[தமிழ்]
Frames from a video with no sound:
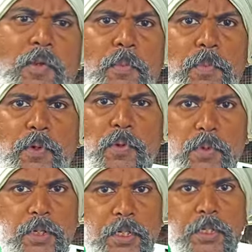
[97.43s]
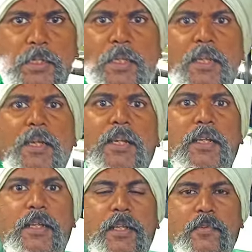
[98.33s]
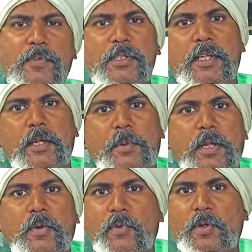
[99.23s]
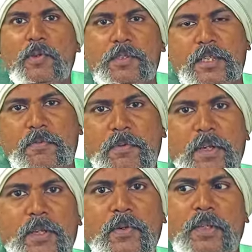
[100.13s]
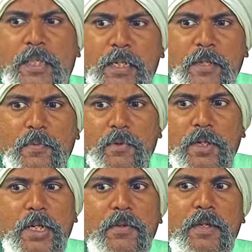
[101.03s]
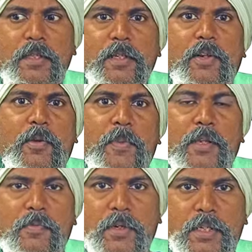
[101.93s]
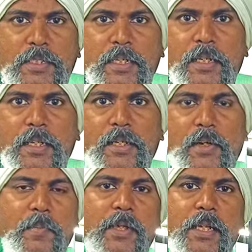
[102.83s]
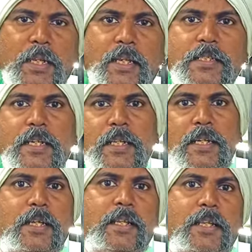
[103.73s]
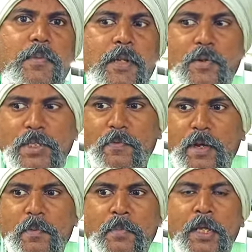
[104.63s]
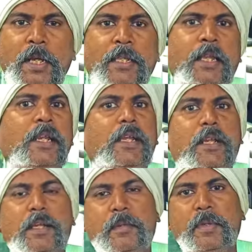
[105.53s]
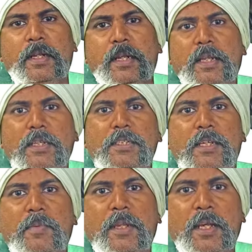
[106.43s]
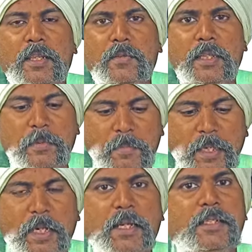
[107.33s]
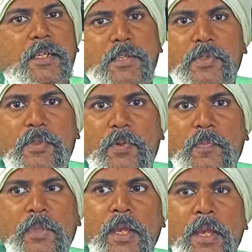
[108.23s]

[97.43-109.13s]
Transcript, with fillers: ரொம்ப கோல்டு ஏரியாவில் இருக்கிற ஃபிஷ்ஷுங்க அப்படின்னா ஓரளவுக்கு சர்வைவ் ஆயிரும் இல்லை ஓரளவுக்கு இந்த ட்ராபிக்கல் ஃபாரஸ்ட் சைடு இல்லை ட்ராபிக்கல் ஏரியா சைடு இருக்கிறது அப்படின்னா கொஞ்சம் வாம் தண்ணியில் இருக்கிற மீன்களாக இருந்துச்சு அப்படின்னா அதுக்கு வந்து இம்மீடியட்டாக சிக்னஸ் வந்துடும்